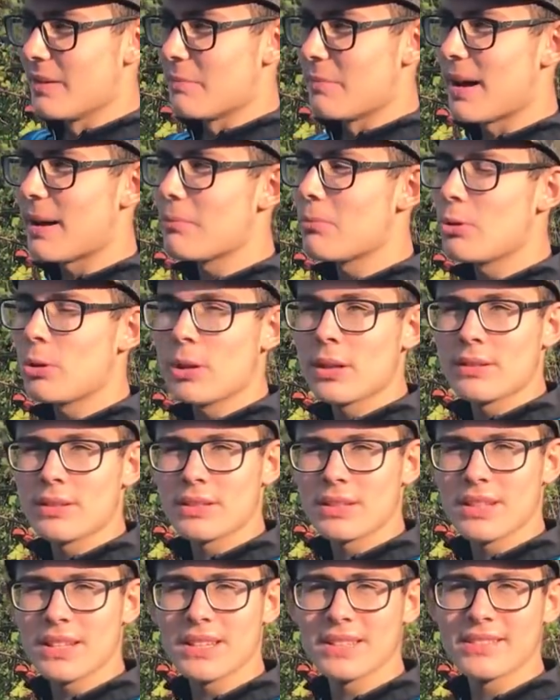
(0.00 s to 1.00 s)
Ben böyle
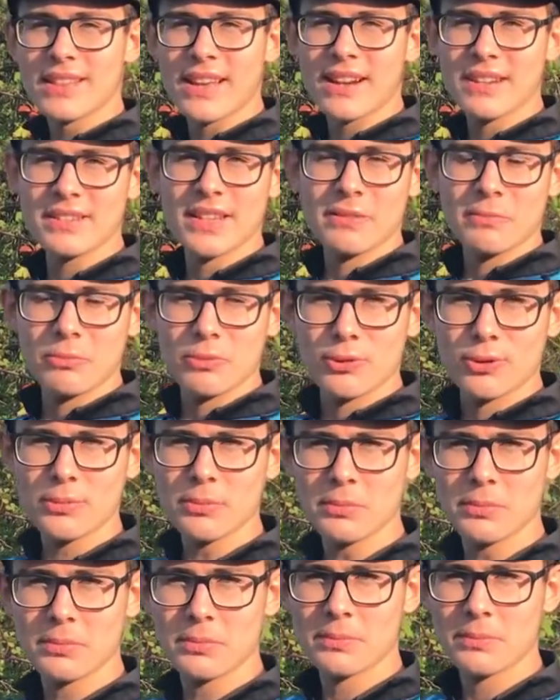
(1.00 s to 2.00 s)
atışları hiç tercih
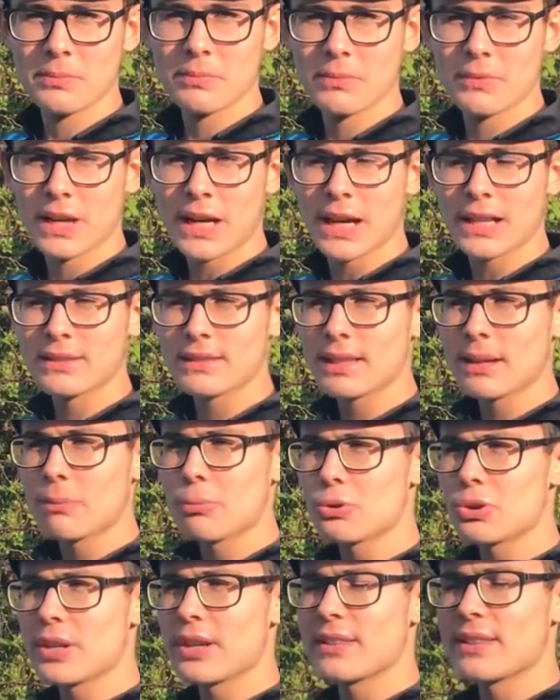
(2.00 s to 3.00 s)
etmiyorum.
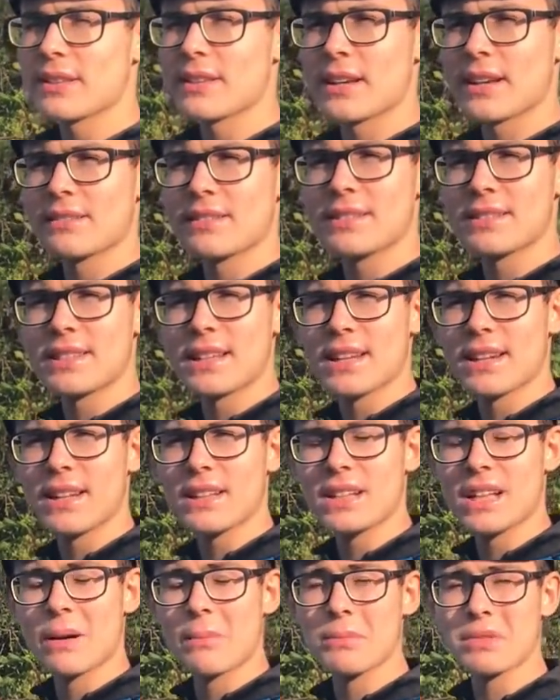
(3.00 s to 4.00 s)
Hatta bu şekildeki
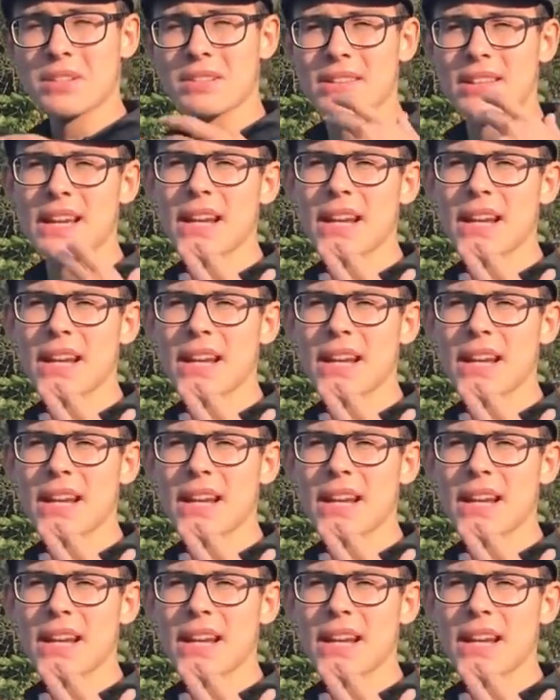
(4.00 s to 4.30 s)
atışlarla kamışa